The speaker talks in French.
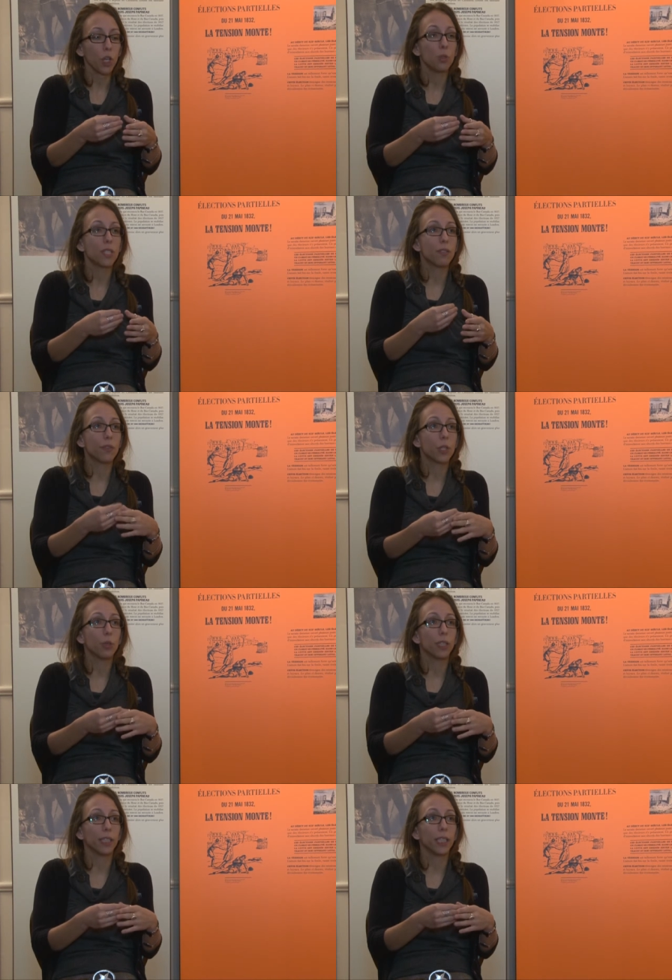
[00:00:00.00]
une
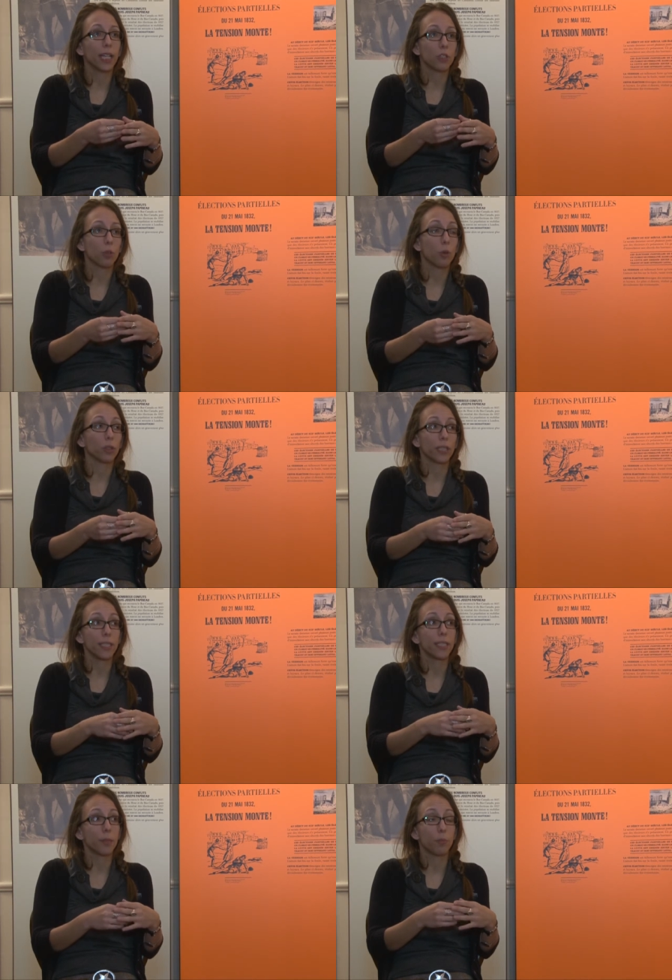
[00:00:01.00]
difficulté à
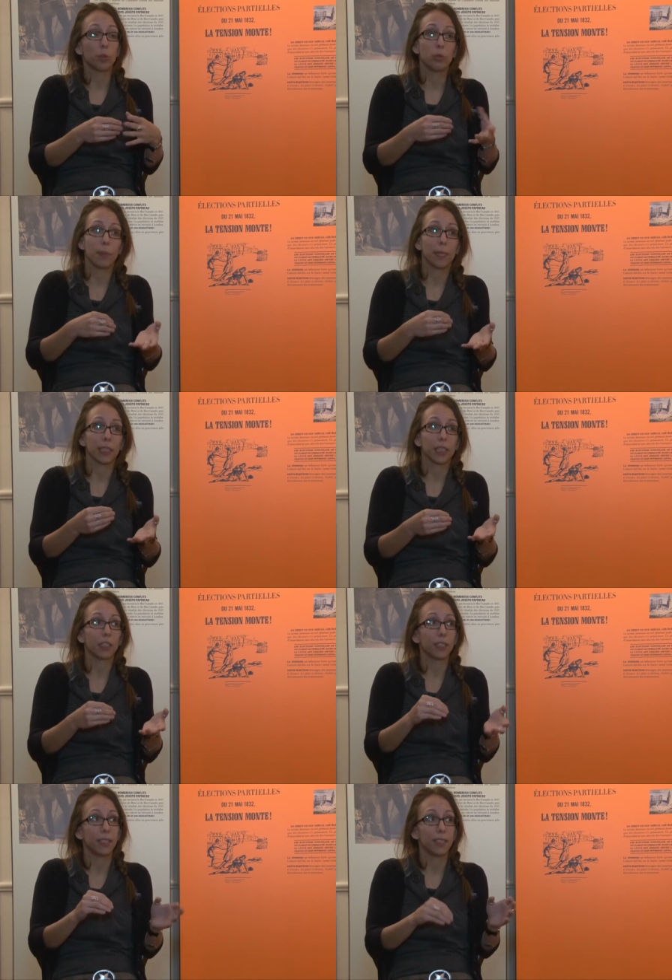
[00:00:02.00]
surmonter. C'est pas tous les
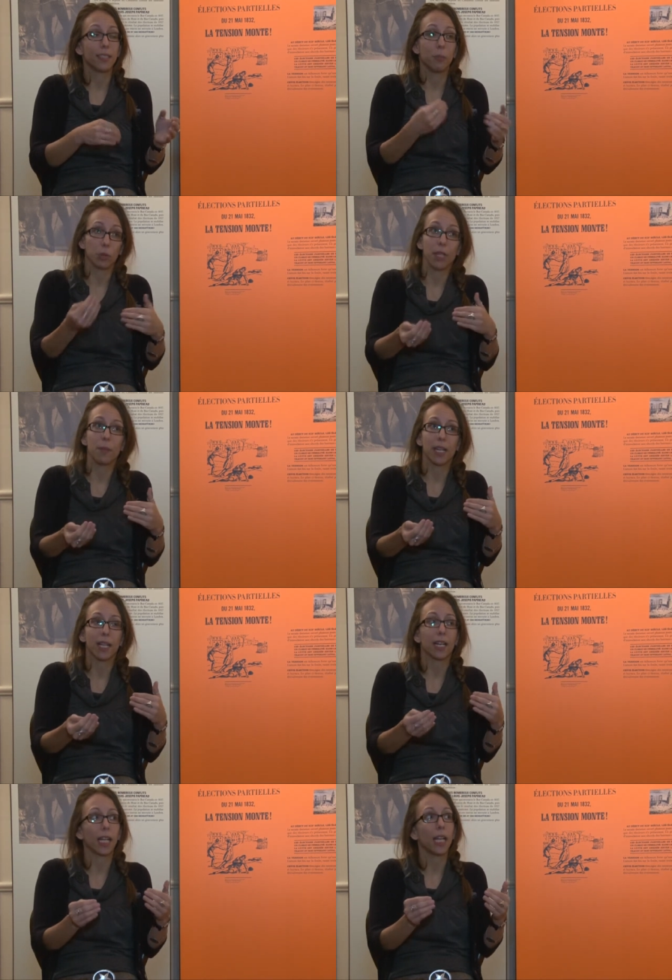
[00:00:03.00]
patriotes qui se débrouillaient
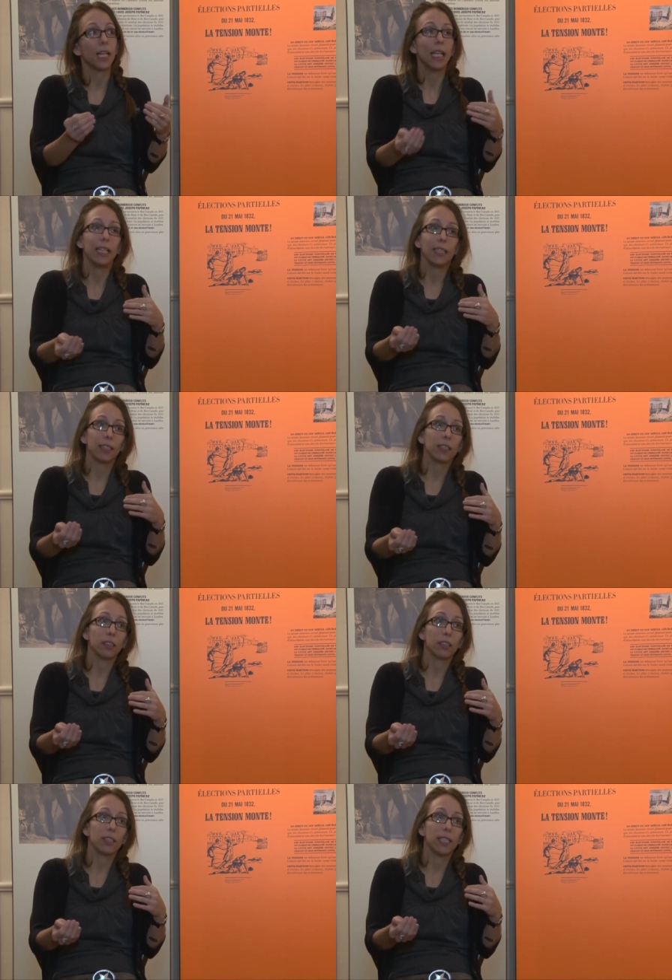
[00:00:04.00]
bien en anglais et
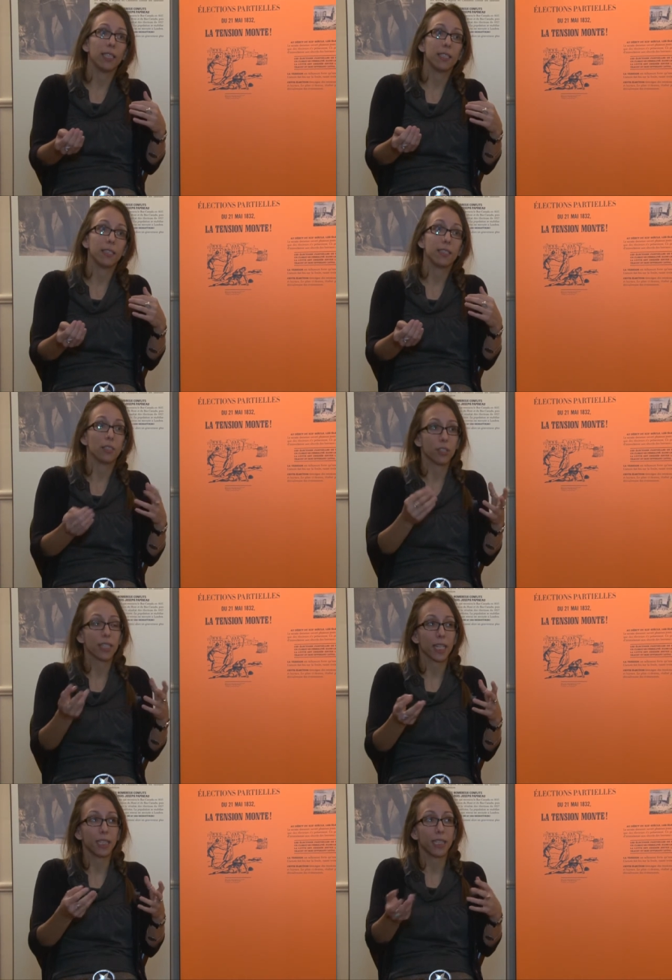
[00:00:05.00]
euh, les
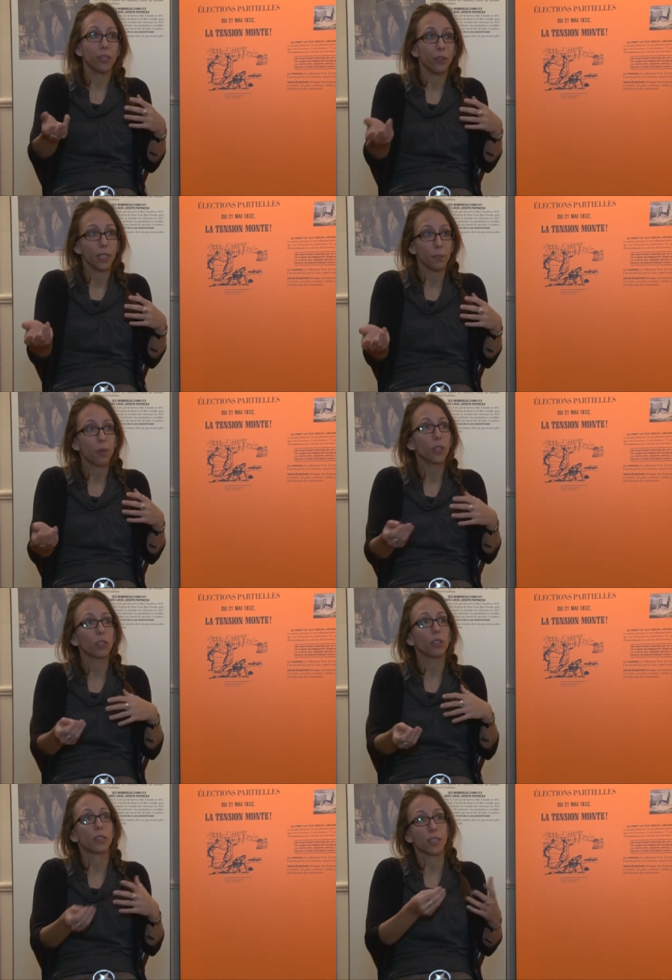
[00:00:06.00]
Australiens de
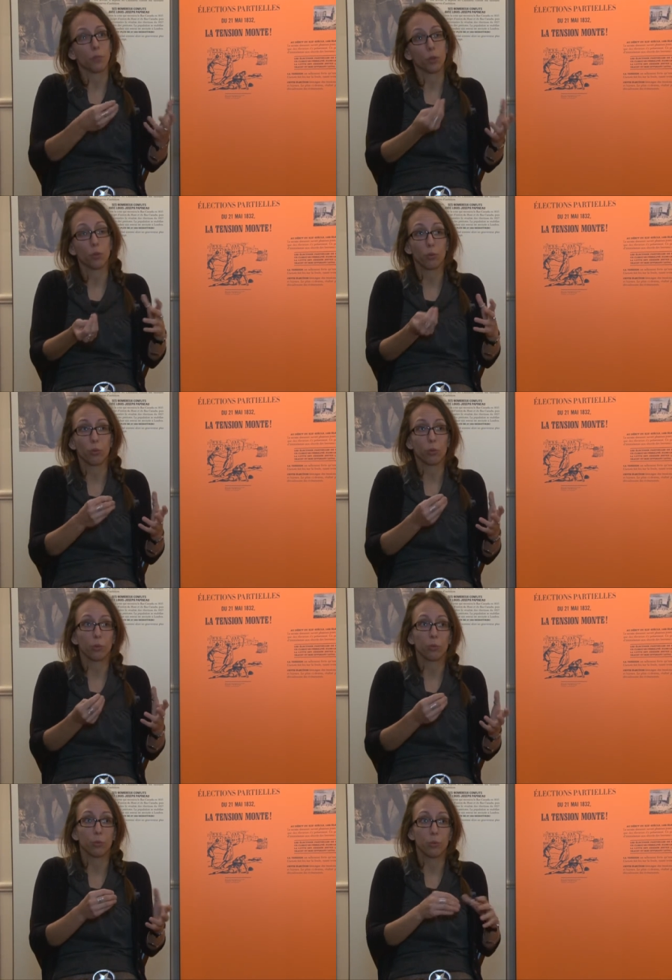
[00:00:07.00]
l'époque, euh, c'est pas
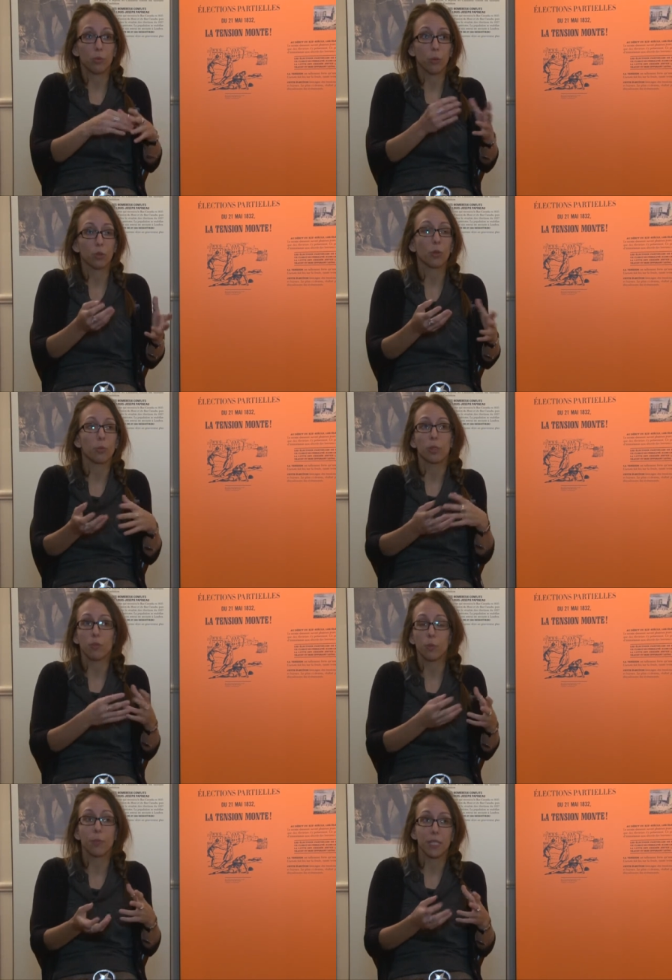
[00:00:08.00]
tout le monde non plus qui
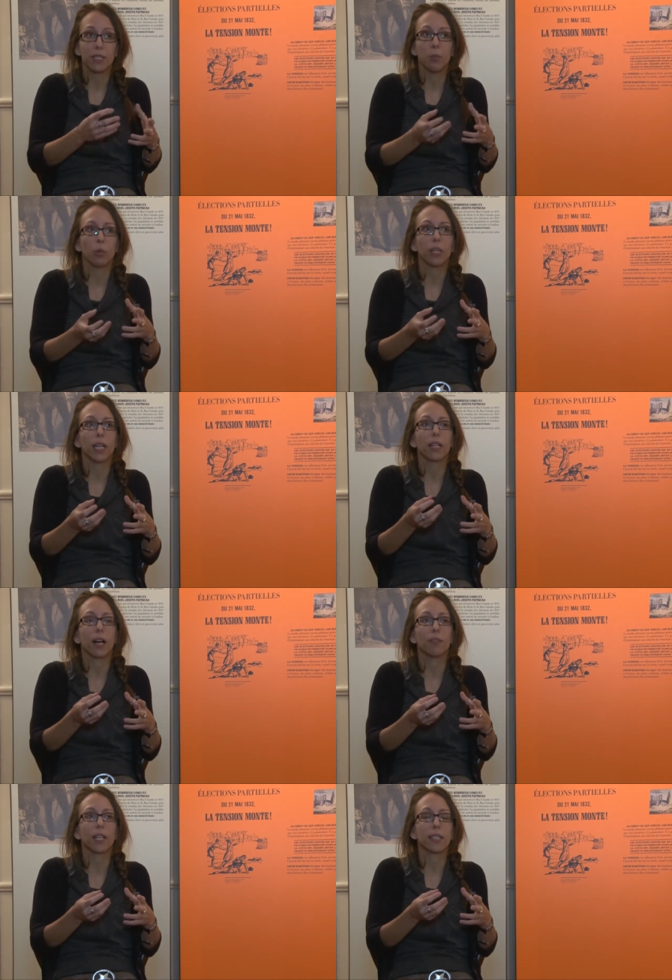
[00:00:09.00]
vont bien se débrouiller
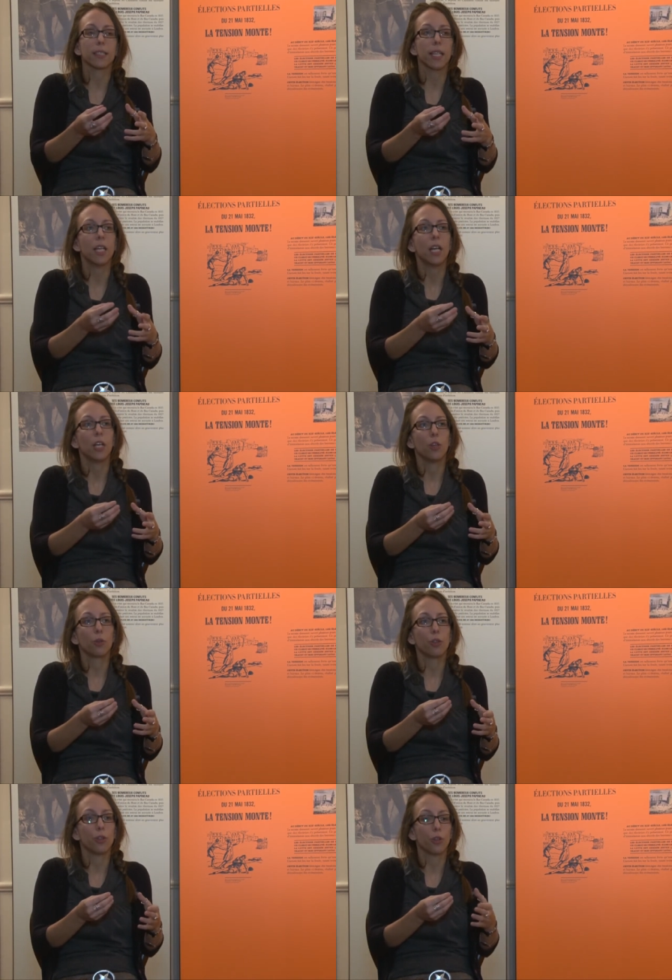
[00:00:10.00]
en, français.
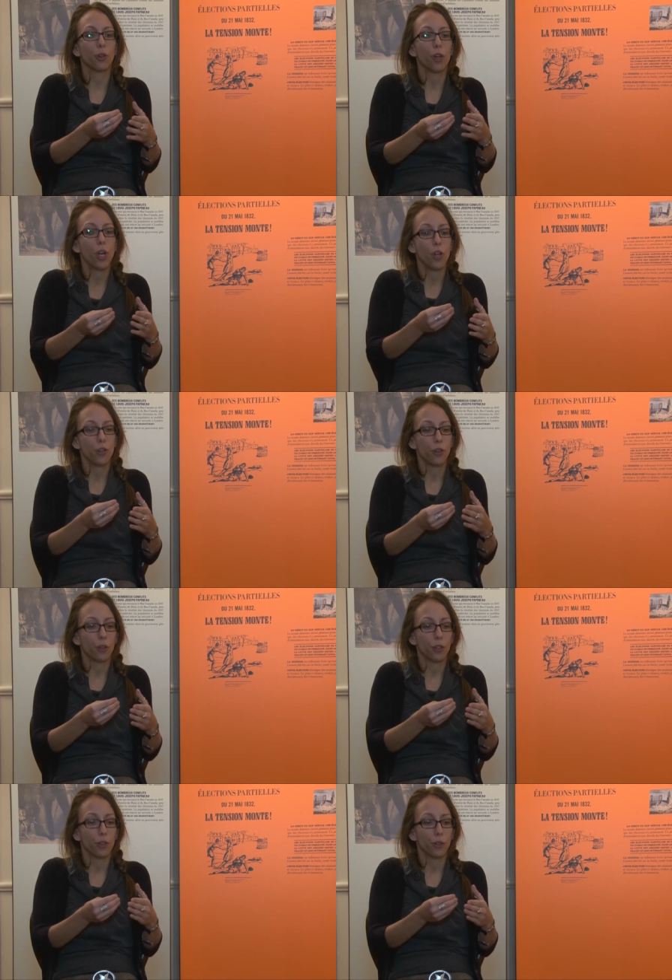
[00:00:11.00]
Donc, il y a, y
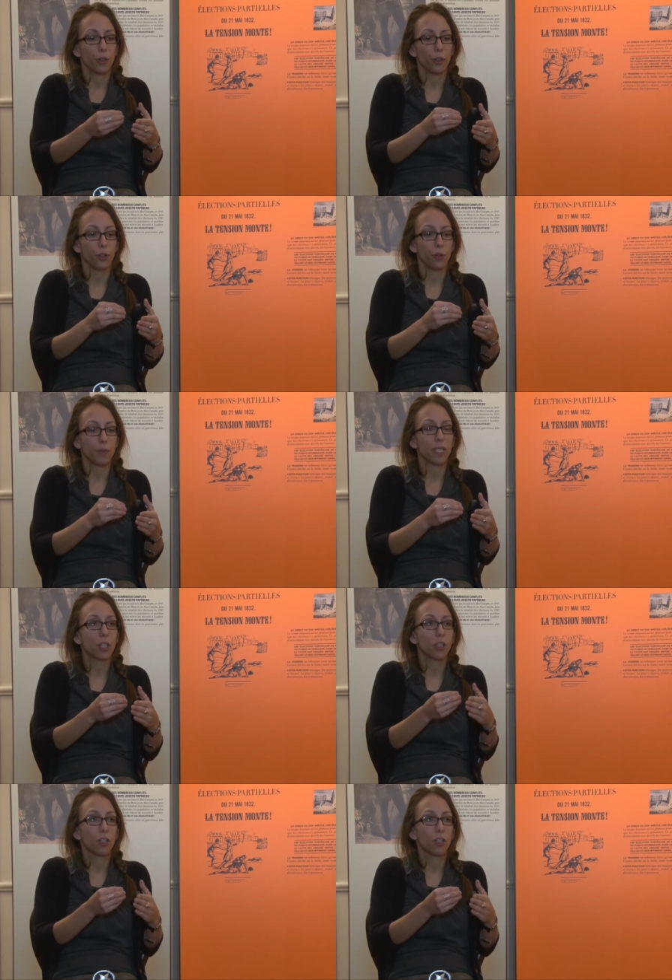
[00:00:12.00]
a, il y a une petite